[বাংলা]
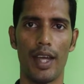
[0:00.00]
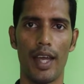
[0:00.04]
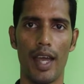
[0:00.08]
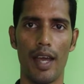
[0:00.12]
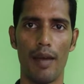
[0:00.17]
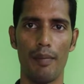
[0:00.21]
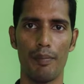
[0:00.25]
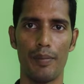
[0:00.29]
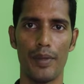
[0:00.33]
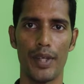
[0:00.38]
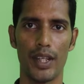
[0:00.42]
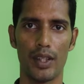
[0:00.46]

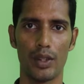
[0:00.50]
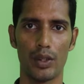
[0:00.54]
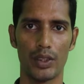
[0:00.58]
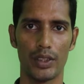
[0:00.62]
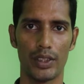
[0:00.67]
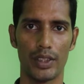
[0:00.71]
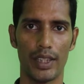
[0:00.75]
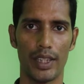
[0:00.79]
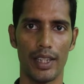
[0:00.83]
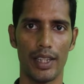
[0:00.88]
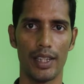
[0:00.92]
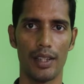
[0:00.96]
অ্যাম্পিয়ার
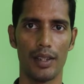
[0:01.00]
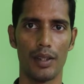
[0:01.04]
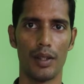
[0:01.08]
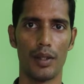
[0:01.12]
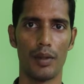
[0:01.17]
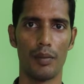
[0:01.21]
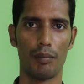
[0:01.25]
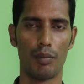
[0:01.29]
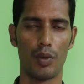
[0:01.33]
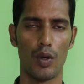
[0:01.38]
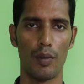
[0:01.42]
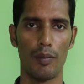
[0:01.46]
হচ্ছে
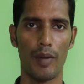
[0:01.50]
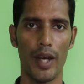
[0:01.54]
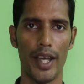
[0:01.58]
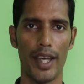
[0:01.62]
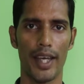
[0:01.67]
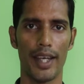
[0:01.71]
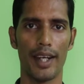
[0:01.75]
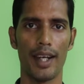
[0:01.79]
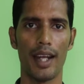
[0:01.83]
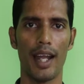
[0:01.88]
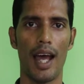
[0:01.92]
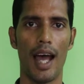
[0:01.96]

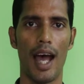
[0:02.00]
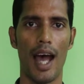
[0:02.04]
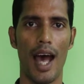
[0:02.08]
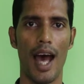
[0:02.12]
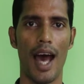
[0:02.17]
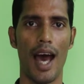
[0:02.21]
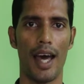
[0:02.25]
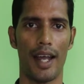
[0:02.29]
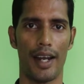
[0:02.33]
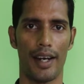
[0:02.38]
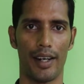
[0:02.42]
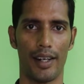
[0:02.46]
প্রবাহের
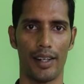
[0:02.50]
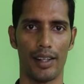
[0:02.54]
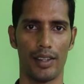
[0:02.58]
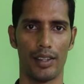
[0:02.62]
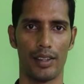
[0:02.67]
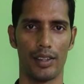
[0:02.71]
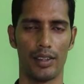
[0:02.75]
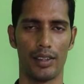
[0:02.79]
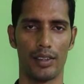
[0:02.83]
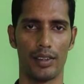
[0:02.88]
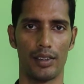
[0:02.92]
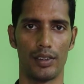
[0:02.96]
হার
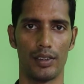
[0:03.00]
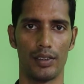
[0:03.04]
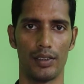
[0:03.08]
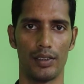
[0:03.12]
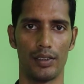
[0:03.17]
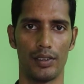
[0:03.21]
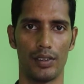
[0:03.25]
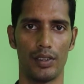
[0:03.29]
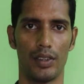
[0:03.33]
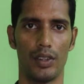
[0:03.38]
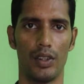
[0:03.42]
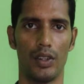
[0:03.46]

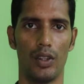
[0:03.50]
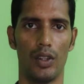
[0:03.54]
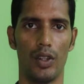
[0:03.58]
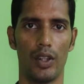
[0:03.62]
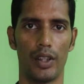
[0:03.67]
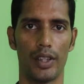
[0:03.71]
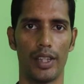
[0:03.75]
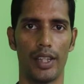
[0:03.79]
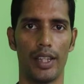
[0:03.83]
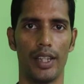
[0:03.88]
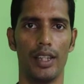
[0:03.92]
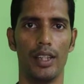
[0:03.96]

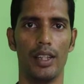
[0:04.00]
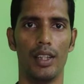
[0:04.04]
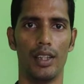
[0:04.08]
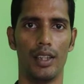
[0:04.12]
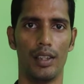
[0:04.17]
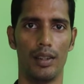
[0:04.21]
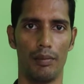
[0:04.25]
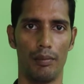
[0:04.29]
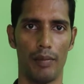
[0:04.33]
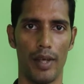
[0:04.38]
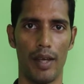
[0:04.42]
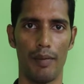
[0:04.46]
ওকে
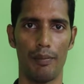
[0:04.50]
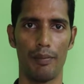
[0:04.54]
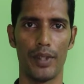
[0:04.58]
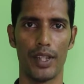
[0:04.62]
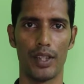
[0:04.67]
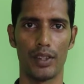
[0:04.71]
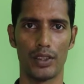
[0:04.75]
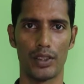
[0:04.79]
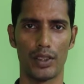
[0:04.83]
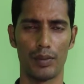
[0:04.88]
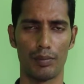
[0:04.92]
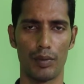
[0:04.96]

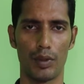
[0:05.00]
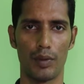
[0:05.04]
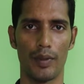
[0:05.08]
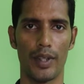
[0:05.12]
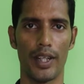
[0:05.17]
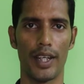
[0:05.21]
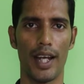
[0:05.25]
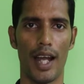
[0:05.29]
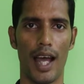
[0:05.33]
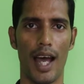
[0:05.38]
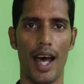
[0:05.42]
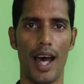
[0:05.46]
অ্যাম্পিয়ার হচ্ছে
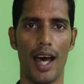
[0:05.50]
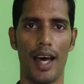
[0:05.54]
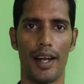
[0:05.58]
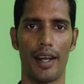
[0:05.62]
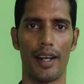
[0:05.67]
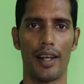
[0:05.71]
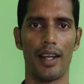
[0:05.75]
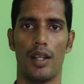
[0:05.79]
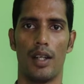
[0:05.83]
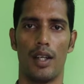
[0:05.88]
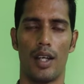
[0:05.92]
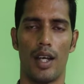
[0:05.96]
প্রবাহের হার
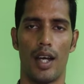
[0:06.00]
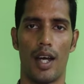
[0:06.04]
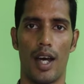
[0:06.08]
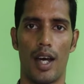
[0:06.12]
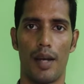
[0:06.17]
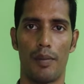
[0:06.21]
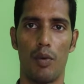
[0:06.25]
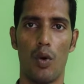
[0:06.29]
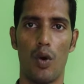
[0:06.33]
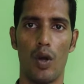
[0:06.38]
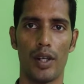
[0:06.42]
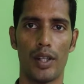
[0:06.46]

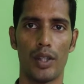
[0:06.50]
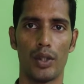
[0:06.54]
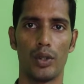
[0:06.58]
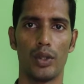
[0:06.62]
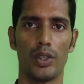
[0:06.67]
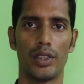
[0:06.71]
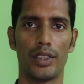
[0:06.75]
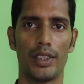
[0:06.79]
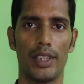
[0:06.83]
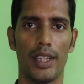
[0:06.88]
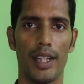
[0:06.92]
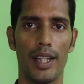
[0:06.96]
আর ভোল্টেজ
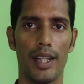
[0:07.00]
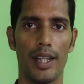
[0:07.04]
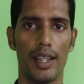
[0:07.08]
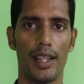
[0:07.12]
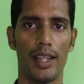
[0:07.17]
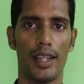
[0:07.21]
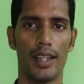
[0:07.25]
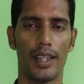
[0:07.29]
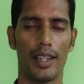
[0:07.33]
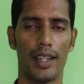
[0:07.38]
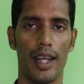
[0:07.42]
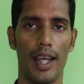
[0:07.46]
হচ্ছে
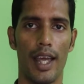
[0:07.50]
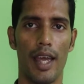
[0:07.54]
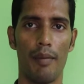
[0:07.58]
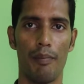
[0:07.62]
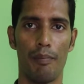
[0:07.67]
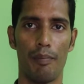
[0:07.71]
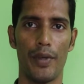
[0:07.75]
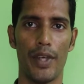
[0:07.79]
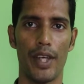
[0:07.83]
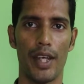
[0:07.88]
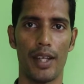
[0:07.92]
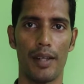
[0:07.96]

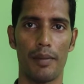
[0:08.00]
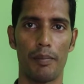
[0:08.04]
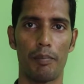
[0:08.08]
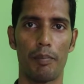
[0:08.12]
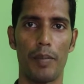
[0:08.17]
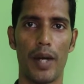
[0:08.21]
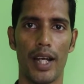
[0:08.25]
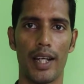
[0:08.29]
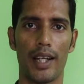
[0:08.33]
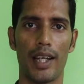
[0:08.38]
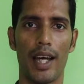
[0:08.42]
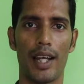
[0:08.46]
অ্যাম্পিয়ার
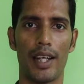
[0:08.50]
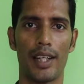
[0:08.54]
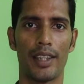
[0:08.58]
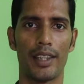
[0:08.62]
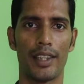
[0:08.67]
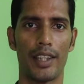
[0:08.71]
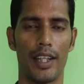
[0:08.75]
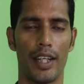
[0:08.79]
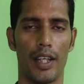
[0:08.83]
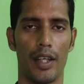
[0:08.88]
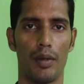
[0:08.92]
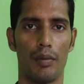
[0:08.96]
বা
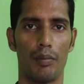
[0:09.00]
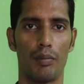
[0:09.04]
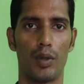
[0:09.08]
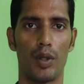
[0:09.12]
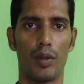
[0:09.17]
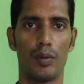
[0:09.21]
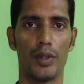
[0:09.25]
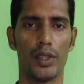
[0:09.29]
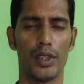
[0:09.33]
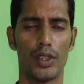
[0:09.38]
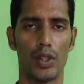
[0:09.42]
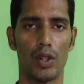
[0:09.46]
কারেন্টকে
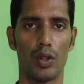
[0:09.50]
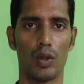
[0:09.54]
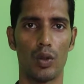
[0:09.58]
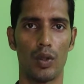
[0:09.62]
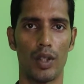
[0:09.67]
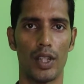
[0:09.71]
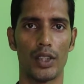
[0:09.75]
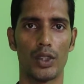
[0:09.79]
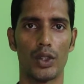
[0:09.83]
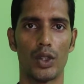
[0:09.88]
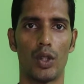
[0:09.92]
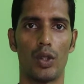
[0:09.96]
প্রভাবিত
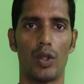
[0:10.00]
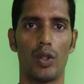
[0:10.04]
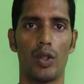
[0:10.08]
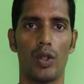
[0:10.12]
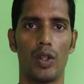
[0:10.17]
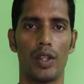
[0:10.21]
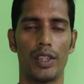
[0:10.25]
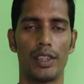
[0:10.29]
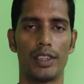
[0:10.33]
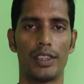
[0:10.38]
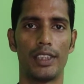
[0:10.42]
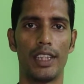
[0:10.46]
করার জন্য
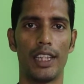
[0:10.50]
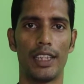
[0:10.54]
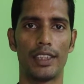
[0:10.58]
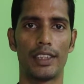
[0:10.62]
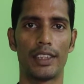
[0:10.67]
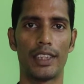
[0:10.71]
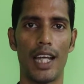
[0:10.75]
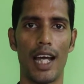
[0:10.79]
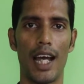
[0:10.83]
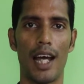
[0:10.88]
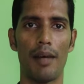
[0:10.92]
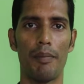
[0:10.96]
যে
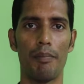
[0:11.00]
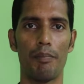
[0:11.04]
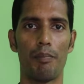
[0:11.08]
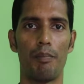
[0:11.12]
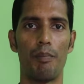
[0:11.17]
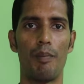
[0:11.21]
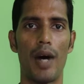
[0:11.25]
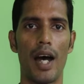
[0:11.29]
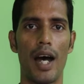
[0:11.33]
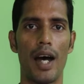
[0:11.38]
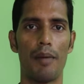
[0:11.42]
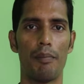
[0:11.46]
চাপ
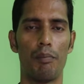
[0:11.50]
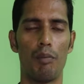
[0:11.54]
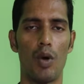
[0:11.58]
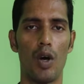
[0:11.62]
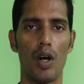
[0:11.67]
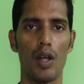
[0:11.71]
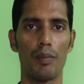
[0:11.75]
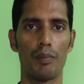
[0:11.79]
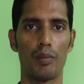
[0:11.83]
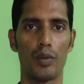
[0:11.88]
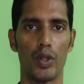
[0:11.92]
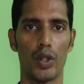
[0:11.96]
বা
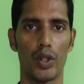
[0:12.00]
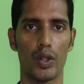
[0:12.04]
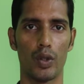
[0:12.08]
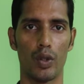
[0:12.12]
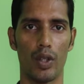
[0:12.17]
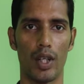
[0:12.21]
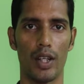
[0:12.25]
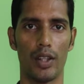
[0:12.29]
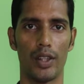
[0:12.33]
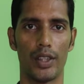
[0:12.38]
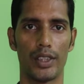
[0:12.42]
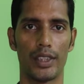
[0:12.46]
বল প্রয়োগ
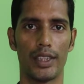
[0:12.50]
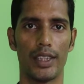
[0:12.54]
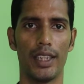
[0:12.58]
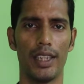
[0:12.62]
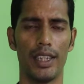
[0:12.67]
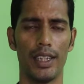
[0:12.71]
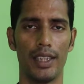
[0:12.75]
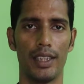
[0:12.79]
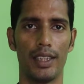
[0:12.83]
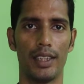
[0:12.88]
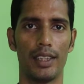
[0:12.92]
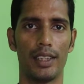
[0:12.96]
করা হচ্ছে
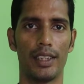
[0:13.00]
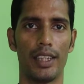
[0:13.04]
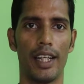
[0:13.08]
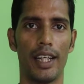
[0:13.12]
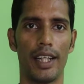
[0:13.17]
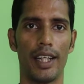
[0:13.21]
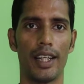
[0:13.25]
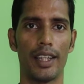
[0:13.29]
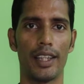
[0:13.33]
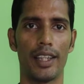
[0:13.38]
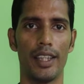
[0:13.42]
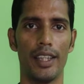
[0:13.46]

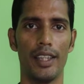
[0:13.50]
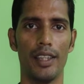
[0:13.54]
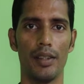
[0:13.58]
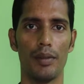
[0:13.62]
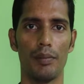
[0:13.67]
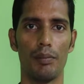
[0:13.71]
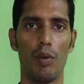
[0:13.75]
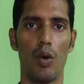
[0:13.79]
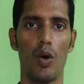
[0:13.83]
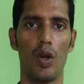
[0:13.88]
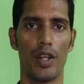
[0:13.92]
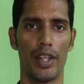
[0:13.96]
সেটাকেই
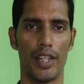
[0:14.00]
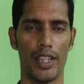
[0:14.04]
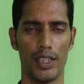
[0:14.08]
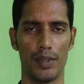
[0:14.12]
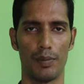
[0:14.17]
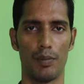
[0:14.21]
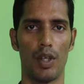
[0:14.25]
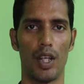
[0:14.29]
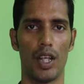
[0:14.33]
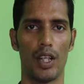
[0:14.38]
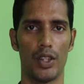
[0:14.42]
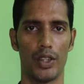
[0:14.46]
ভোল্টেজ
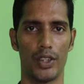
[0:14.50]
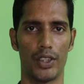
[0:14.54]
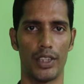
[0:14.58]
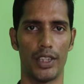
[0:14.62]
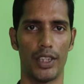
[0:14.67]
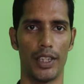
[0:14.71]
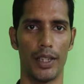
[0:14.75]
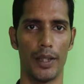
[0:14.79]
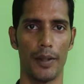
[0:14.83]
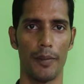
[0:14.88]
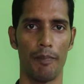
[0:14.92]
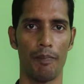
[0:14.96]
বলা
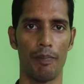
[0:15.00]
হচ্ছে